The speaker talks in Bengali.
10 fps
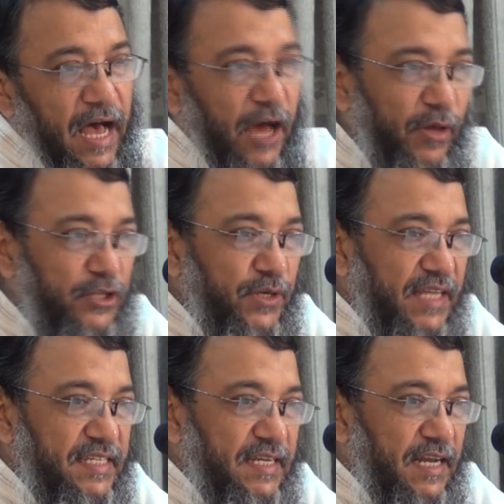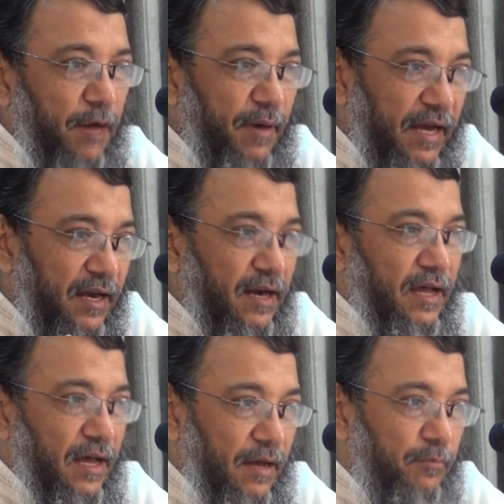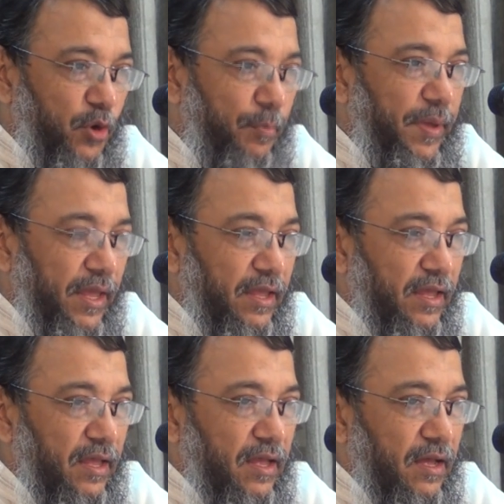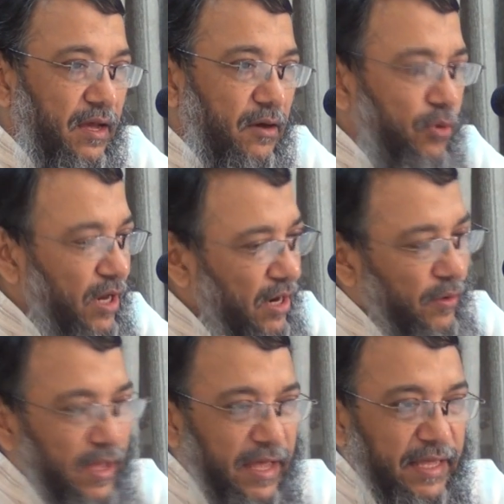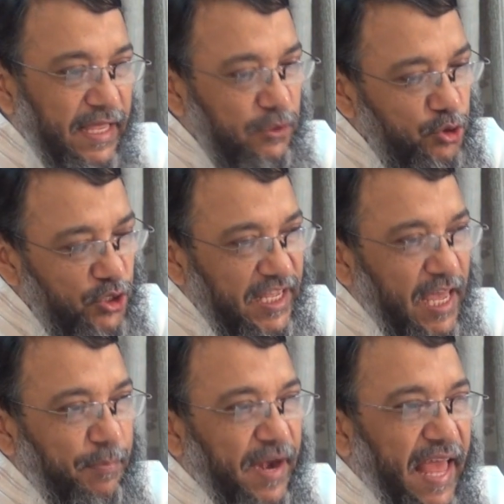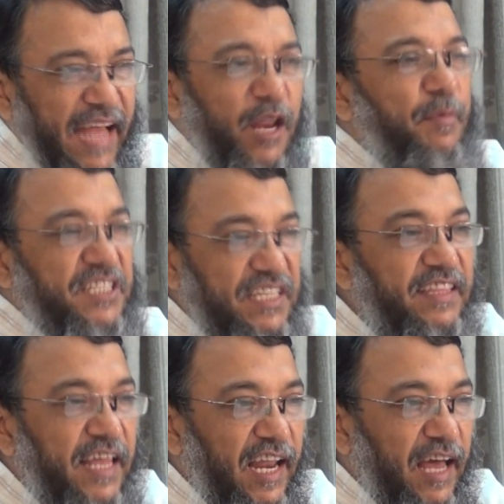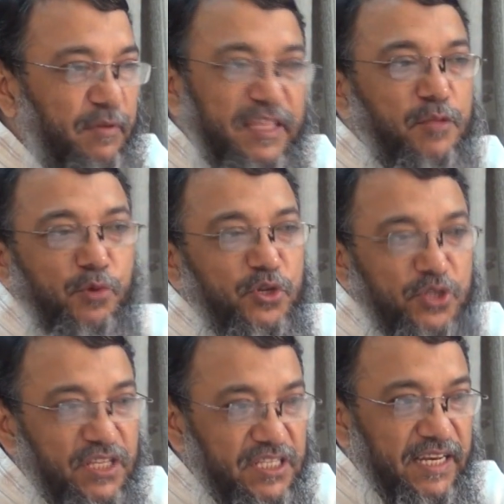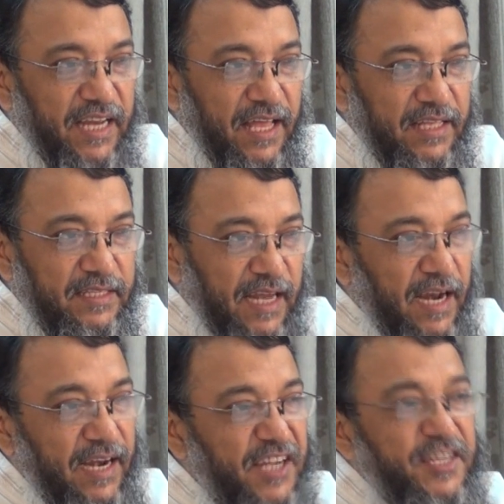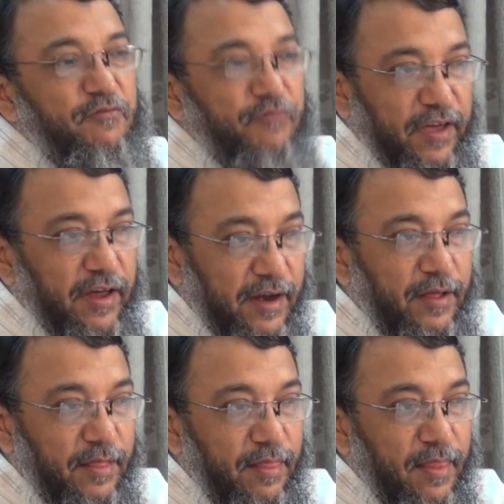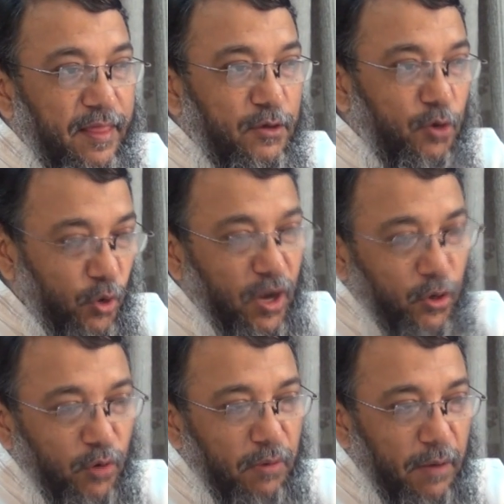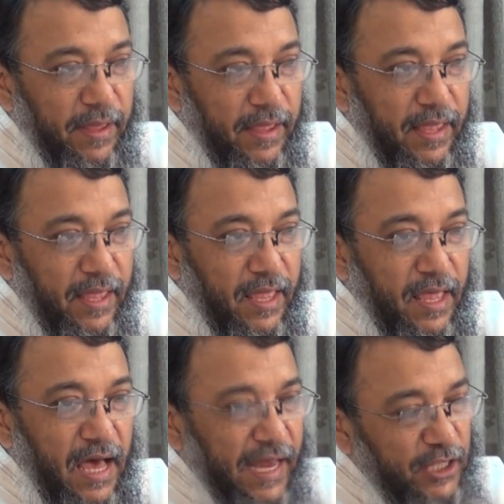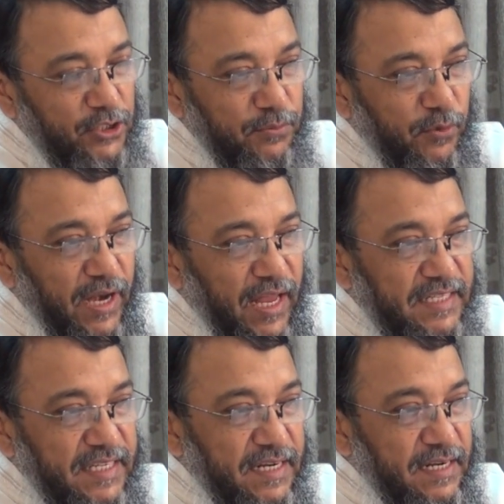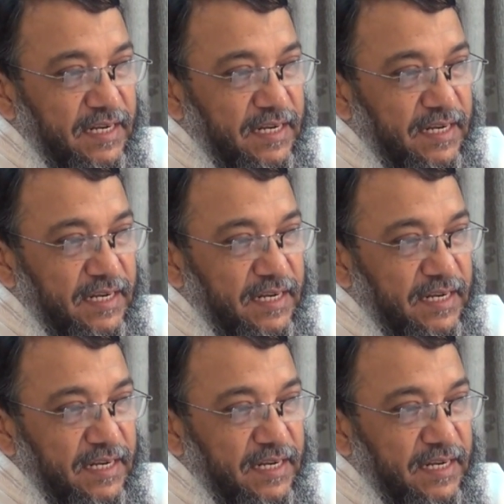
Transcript: আরও একজন আছেন আমার মুরব্বী ওনারা এই দুজনকে আপনারা এক নামে চিনতেন আমি তাদের পরিচয় দিচ্ছি না তারা ন্যাশনাল ফিগার কোনো না কোনোভাবে আরেকজন মহিলা আছেন